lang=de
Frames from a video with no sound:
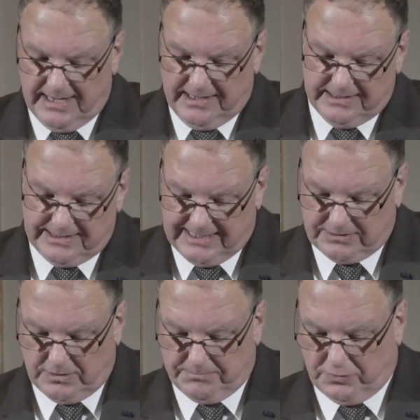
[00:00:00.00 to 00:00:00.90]

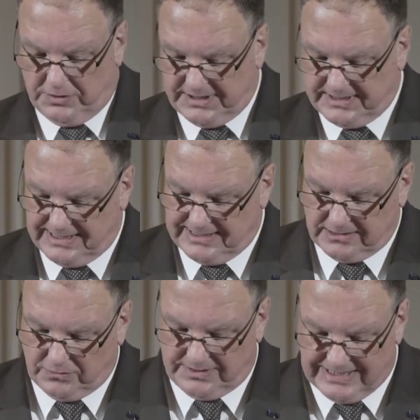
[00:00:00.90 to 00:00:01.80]
Senator Broster,
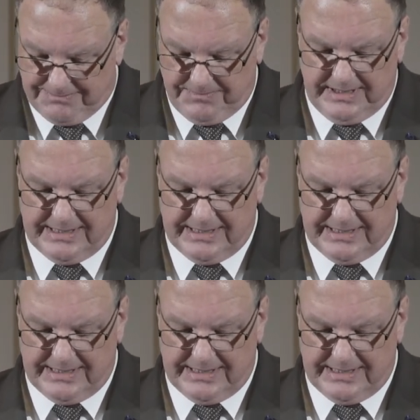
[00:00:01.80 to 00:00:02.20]
zusammen